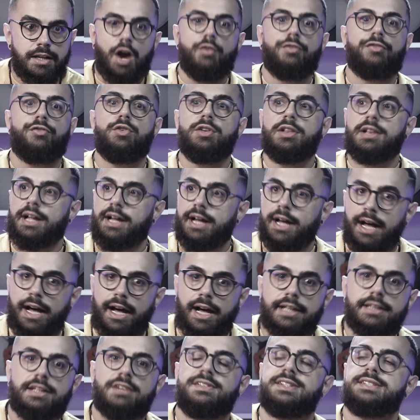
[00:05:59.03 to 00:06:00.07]
Aí eu fui
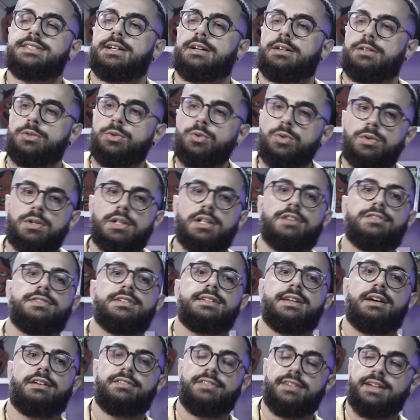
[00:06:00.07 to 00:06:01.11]
lá, atravessei a rua,
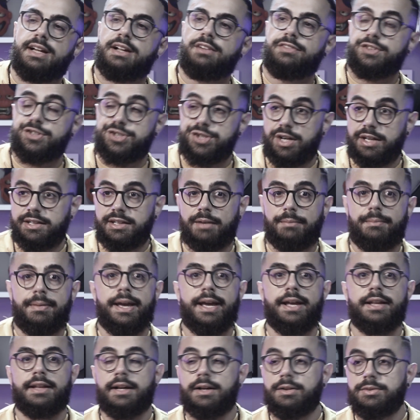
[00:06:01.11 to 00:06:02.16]
levantei a velha. Falei, a senhora tá
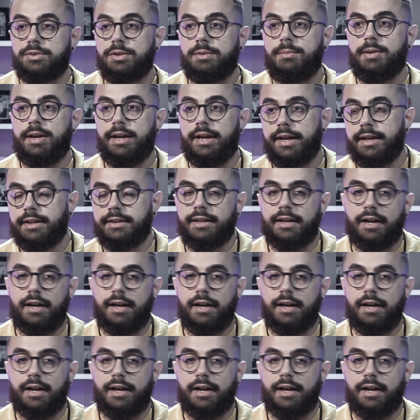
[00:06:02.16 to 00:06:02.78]
bem? Não, tô bem e